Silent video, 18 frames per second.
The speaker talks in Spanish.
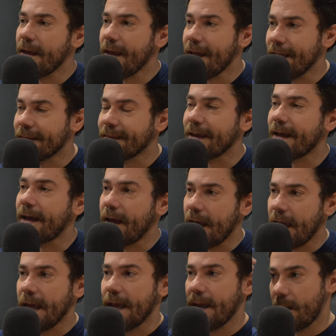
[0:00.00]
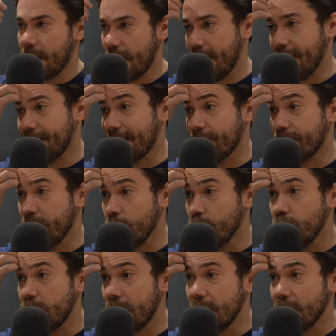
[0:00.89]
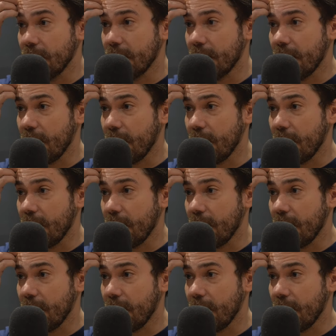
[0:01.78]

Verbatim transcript: esta, esta figura